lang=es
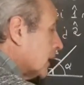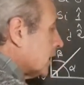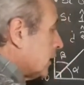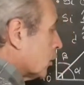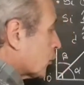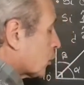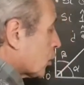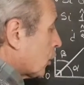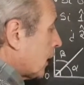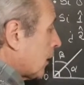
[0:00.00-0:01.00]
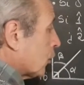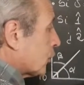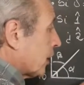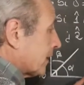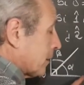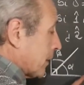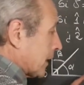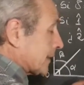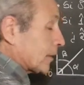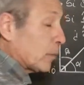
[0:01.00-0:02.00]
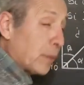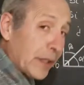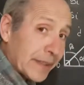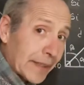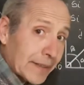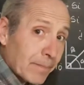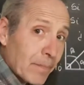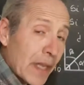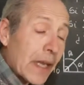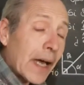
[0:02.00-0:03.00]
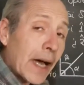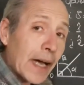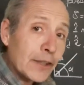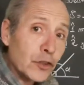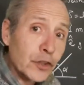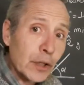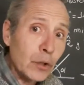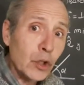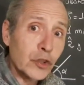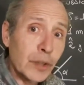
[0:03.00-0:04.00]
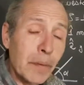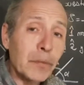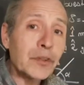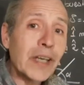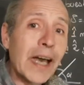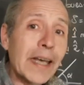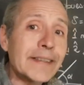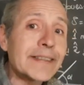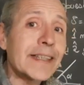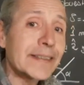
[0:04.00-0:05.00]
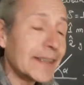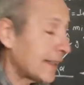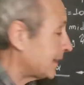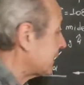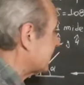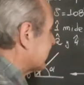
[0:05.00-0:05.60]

y los otros dos lados sean rectas opuestas. A esos ángulos los llamamos adyacentes.